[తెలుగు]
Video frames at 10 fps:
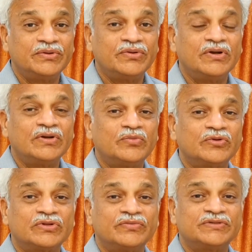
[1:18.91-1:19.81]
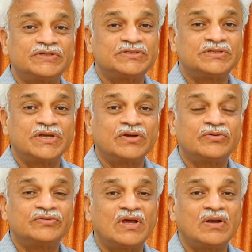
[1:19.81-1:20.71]
యూరిన్ మూత్ర విసర్జనకి
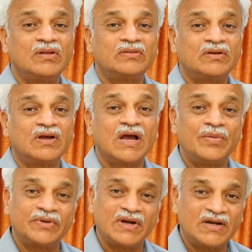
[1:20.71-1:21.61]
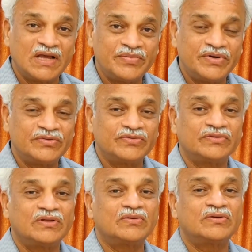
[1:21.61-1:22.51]
ఎక్కువసార్లు వెళ్తున్నాం కాబట్టి నా డయాబెటీస్
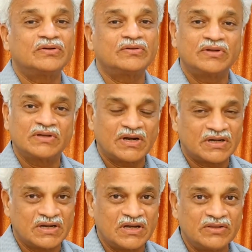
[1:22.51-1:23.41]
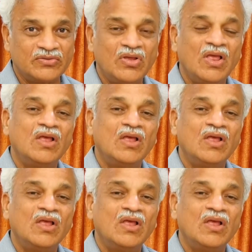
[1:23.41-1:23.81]
ఉందనుకోవడం కూడా కరెక్ట్ కాదు